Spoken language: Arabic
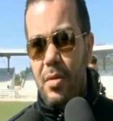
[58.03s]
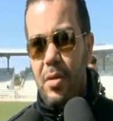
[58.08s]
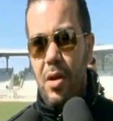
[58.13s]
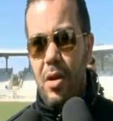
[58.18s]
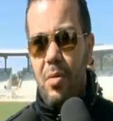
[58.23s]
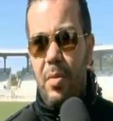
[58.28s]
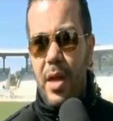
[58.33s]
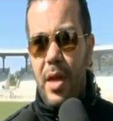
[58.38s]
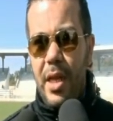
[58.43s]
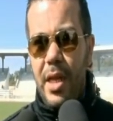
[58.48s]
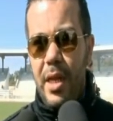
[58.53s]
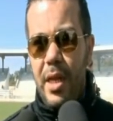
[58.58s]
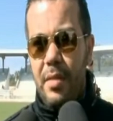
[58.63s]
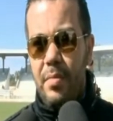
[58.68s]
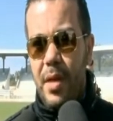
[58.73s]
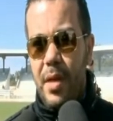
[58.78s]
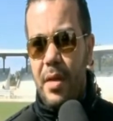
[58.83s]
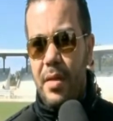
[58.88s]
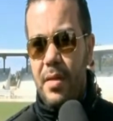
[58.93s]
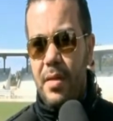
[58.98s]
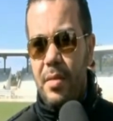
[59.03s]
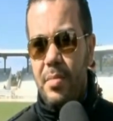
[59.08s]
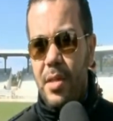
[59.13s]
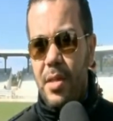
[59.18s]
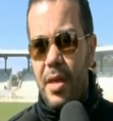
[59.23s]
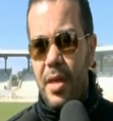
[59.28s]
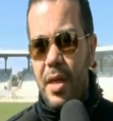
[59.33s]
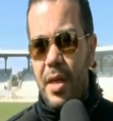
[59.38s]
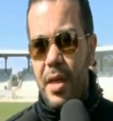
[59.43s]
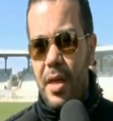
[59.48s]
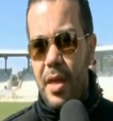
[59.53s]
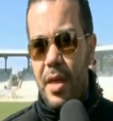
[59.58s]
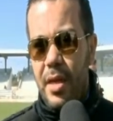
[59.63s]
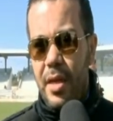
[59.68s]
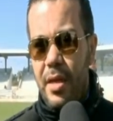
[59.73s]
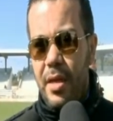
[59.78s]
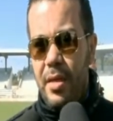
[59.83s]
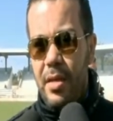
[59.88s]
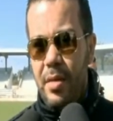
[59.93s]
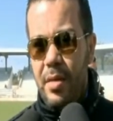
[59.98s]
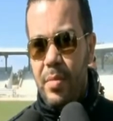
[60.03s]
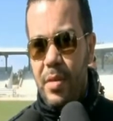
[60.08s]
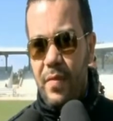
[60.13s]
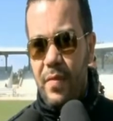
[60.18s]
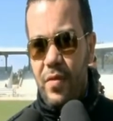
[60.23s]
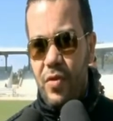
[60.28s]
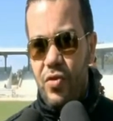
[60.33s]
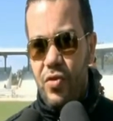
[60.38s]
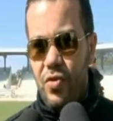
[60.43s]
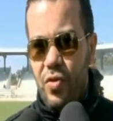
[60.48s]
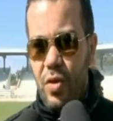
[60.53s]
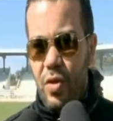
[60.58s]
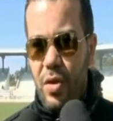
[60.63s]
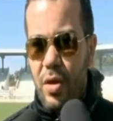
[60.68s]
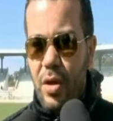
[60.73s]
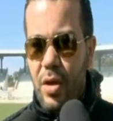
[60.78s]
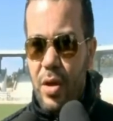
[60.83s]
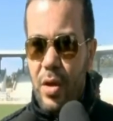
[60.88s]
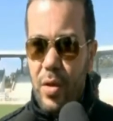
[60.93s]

دونك مع نهايه مارس يبدا الريغرا يبدا في الرجوع